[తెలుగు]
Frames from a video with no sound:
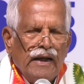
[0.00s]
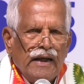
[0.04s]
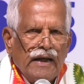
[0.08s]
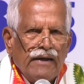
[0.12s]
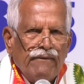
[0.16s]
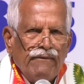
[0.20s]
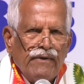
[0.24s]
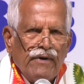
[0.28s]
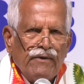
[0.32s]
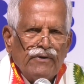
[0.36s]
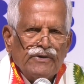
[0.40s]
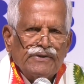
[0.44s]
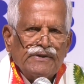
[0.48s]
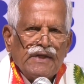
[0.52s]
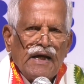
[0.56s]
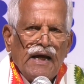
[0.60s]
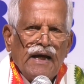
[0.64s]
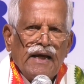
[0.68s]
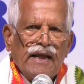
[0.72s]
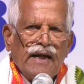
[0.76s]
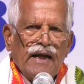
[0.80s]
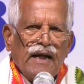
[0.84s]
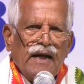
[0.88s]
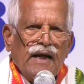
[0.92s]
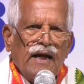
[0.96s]
ఇక
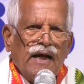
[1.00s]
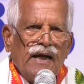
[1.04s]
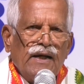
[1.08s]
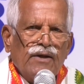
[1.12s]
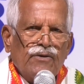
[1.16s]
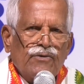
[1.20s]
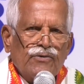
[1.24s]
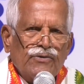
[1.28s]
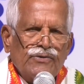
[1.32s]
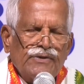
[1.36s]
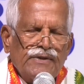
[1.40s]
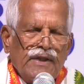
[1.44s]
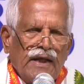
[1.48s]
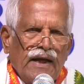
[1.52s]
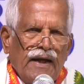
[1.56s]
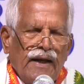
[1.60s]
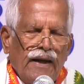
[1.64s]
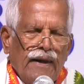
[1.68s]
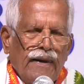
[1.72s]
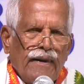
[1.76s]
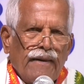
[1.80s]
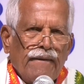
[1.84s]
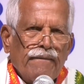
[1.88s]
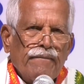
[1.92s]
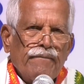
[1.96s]
వ్యవసాయ రంగానికి వస్తే
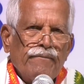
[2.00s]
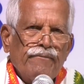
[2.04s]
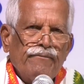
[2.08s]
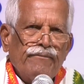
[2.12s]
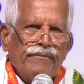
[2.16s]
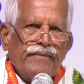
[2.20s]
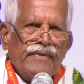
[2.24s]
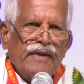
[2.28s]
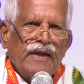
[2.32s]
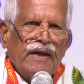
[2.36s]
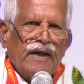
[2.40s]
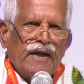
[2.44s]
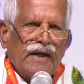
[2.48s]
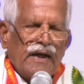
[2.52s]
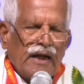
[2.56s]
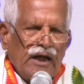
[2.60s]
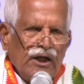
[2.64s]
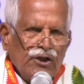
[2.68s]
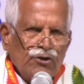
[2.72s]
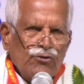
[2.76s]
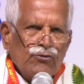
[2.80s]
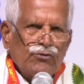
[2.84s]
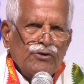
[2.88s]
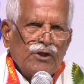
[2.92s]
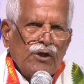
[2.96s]

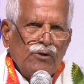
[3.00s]
రైతు